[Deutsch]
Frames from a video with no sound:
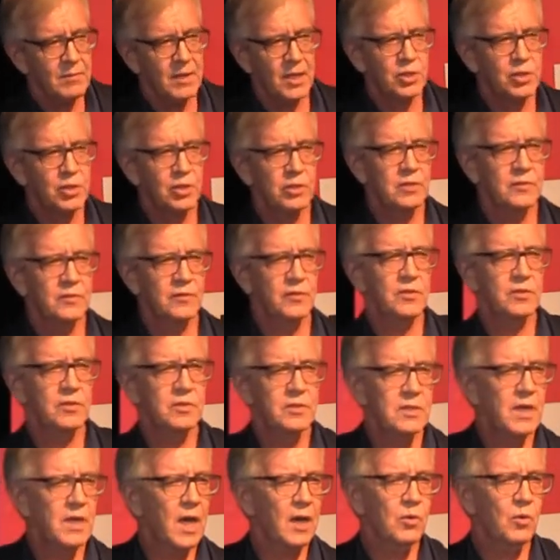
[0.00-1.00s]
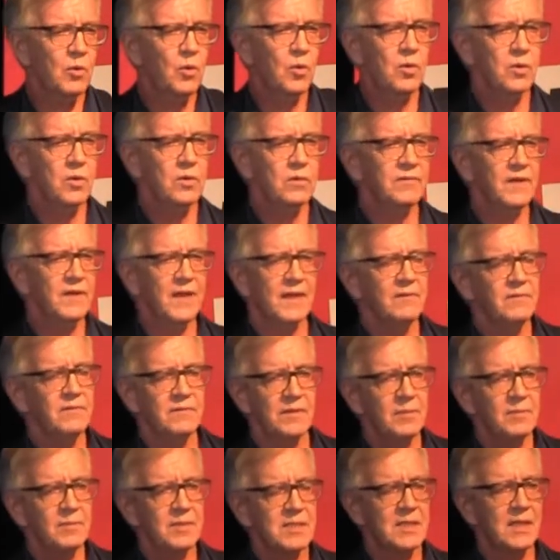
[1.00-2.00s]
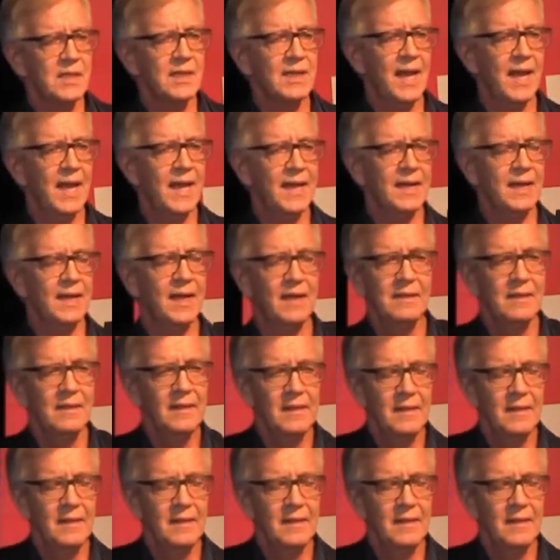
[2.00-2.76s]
Mehr Schutz für Synagogen werden wir mit Sicherheit